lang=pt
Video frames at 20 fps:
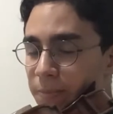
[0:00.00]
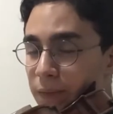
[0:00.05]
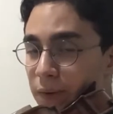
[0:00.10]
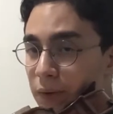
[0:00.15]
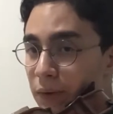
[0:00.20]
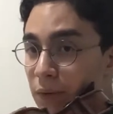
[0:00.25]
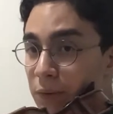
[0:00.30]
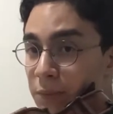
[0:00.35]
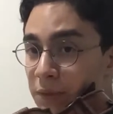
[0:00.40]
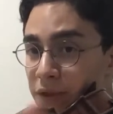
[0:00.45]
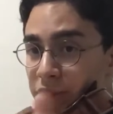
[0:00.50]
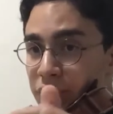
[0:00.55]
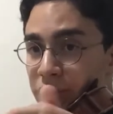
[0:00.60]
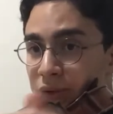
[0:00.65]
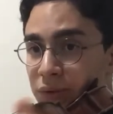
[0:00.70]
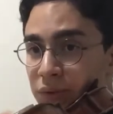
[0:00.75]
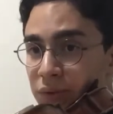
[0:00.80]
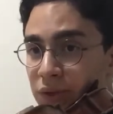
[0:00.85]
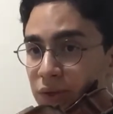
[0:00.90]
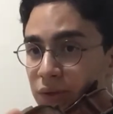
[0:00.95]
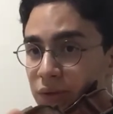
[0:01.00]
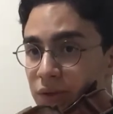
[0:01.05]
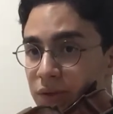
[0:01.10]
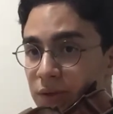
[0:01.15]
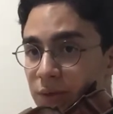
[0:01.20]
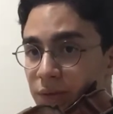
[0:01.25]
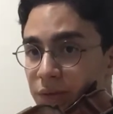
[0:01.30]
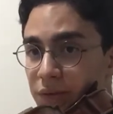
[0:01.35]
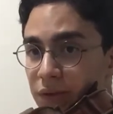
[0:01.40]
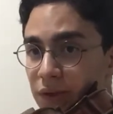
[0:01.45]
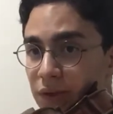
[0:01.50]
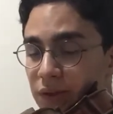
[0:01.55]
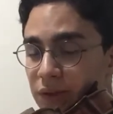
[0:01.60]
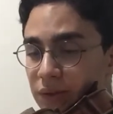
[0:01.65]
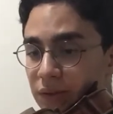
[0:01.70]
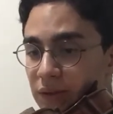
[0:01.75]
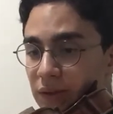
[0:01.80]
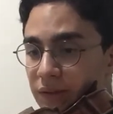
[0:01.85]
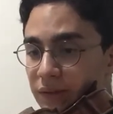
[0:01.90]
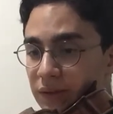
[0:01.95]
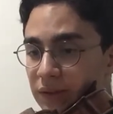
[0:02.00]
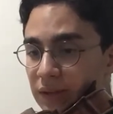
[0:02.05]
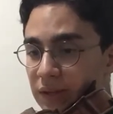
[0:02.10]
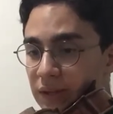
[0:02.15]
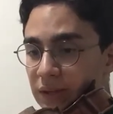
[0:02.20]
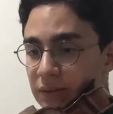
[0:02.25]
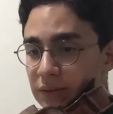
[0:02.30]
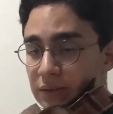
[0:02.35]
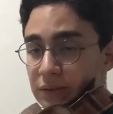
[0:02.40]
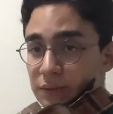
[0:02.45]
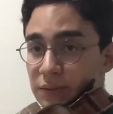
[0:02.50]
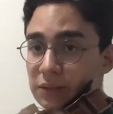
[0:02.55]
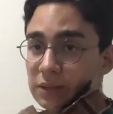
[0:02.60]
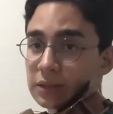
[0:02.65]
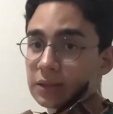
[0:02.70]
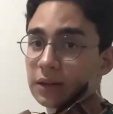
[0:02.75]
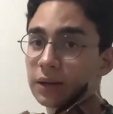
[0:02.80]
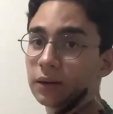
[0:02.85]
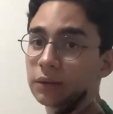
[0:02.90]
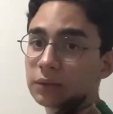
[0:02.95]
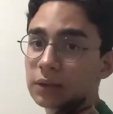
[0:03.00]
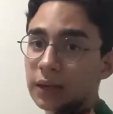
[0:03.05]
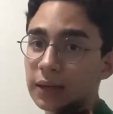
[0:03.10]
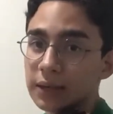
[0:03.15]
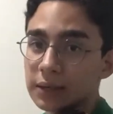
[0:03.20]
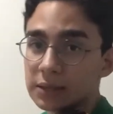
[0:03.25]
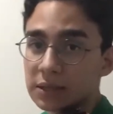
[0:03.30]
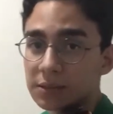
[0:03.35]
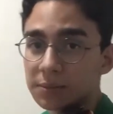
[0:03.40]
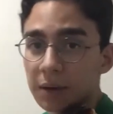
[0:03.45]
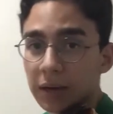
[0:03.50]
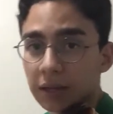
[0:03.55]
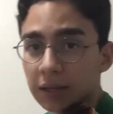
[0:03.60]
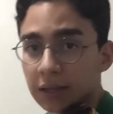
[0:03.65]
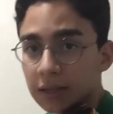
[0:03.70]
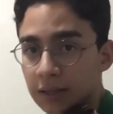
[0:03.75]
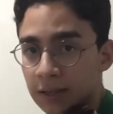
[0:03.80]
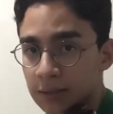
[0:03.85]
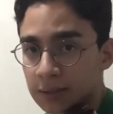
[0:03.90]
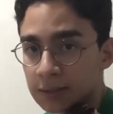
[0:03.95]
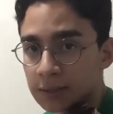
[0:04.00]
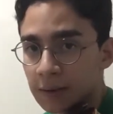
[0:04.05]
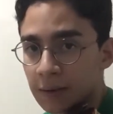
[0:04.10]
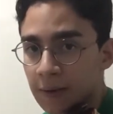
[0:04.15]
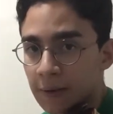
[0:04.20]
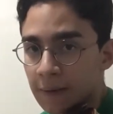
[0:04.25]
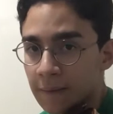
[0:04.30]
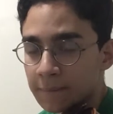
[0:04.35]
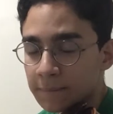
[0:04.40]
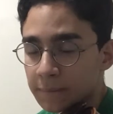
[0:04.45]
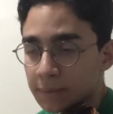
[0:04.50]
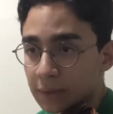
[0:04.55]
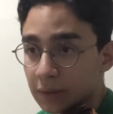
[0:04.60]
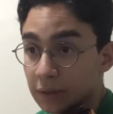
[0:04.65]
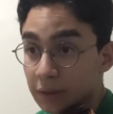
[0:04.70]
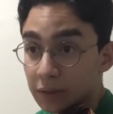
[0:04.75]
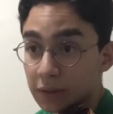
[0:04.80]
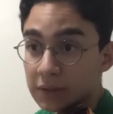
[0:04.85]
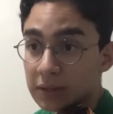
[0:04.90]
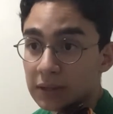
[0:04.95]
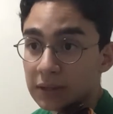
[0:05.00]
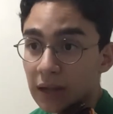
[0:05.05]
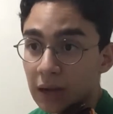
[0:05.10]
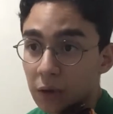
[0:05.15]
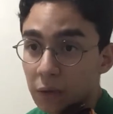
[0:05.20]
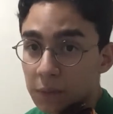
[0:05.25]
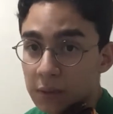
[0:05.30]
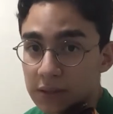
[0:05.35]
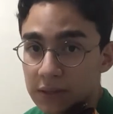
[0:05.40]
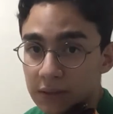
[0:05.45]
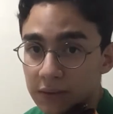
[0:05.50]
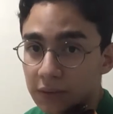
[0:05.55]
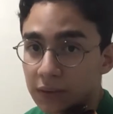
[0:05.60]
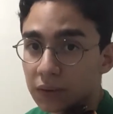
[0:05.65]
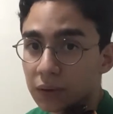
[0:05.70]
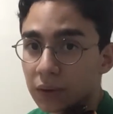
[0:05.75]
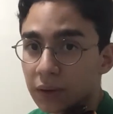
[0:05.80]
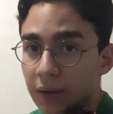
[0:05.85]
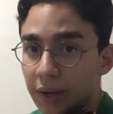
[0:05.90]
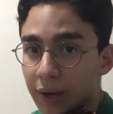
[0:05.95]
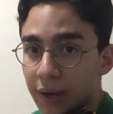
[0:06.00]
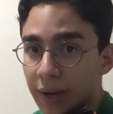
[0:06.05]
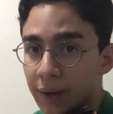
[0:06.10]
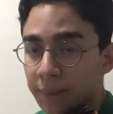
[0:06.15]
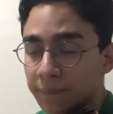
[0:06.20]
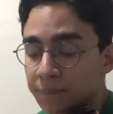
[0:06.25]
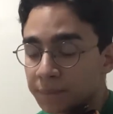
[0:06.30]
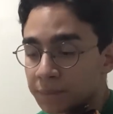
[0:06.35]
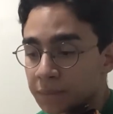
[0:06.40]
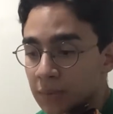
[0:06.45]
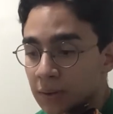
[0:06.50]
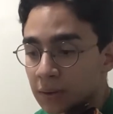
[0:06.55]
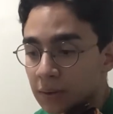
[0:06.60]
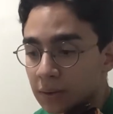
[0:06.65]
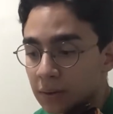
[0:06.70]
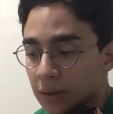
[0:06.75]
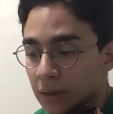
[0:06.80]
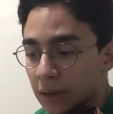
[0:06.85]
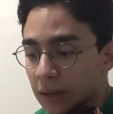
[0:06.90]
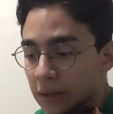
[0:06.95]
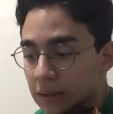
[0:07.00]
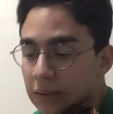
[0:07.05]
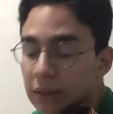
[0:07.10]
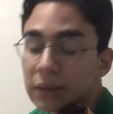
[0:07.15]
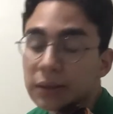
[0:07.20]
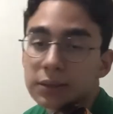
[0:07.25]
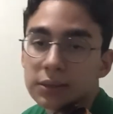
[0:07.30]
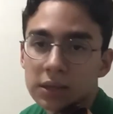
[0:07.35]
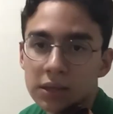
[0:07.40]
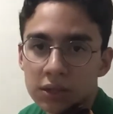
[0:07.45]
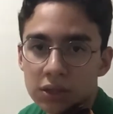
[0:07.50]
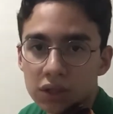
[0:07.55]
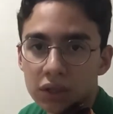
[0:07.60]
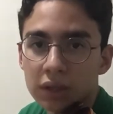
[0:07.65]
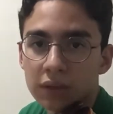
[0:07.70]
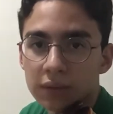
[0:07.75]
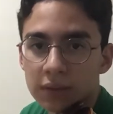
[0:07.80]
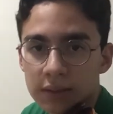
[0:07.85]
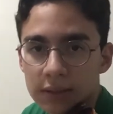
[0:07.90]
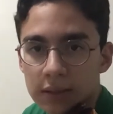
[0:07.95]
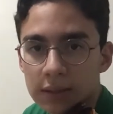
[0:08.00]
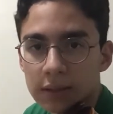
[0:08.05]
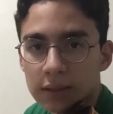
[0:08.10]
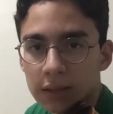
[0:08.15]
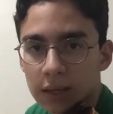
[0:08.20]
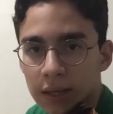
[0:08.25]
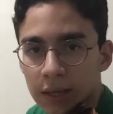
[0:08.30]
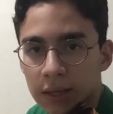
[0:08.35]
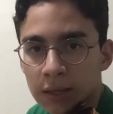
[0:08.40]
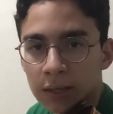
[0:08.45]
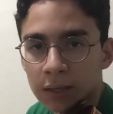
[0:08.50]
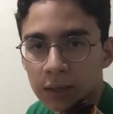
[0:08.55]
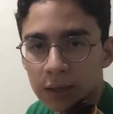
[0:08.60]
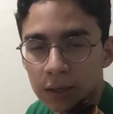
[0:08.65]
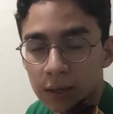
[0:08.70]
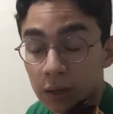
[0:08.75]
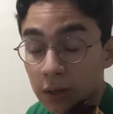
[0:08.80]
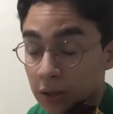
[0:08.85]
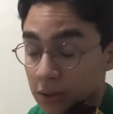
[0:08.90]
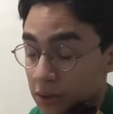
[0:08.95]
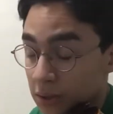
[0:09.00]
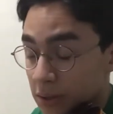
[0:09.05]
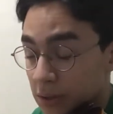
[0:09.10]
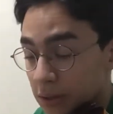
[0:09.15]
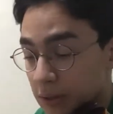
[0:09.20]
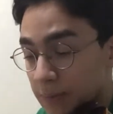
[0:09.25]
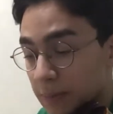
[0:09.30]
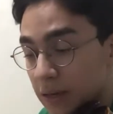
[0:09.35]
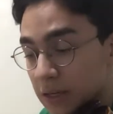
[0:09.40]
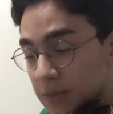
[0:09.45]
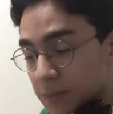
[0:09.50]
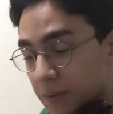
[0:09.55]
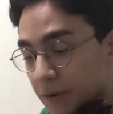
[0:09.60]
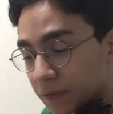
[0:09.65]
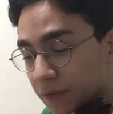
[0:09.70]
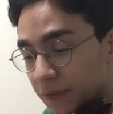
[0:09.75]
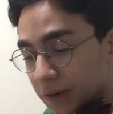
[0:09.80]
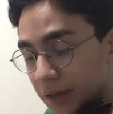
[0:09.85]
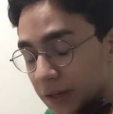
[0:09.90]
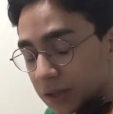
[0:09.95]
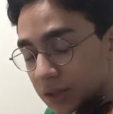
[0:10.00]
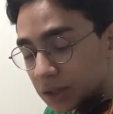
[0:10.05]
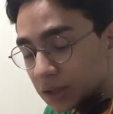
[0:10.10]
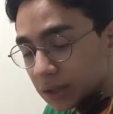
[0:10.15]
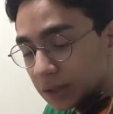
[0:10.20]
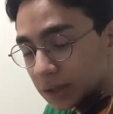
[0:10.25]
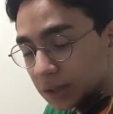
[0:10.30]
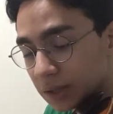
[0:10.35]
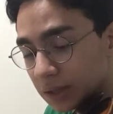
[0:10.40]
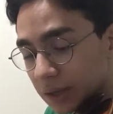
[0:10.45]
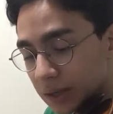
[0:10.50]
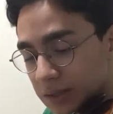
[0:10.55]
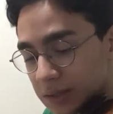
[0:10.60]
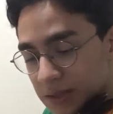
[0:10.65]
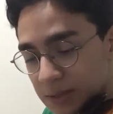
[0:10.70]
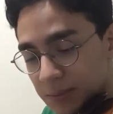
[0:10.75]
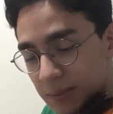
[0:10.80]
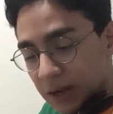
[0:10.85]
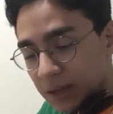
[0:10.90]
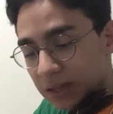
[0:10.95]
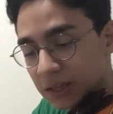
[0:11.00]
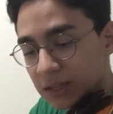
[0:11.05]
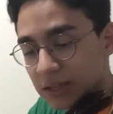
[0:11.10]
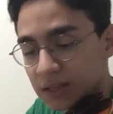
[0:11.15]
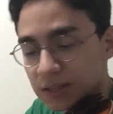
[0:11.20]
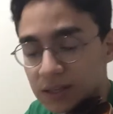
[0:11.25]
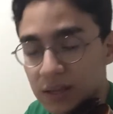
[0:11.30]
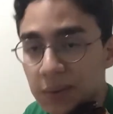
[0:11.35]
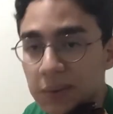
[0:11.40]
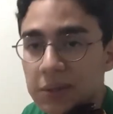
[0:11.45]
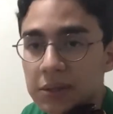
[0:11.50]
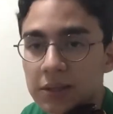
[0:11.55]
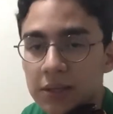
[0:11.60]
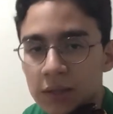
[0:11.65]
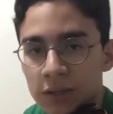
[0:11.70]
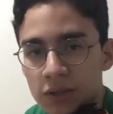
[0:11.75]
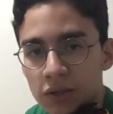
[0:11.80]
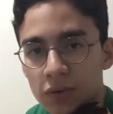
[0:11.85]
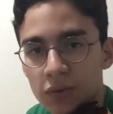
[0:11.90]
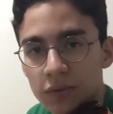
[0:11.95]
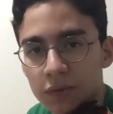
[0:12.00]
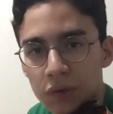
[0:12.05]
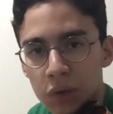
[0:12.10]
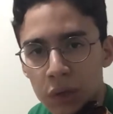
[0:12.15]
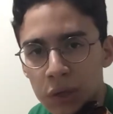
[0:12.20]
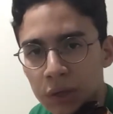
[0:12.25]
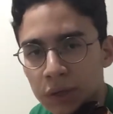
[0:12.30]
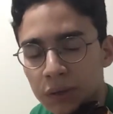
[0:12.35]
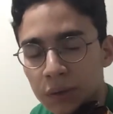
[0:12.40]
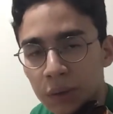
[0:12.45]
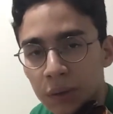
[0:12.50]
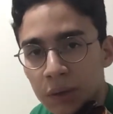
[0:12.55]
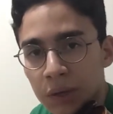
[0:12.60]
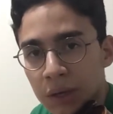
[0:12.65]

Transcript: eu imagino que o seu violino deve ter. Se você não tem essas marquinhas e você está começando a tocar, é interessante que você tenha. É lógico que mais para frente essas marquinhas não existem. O violino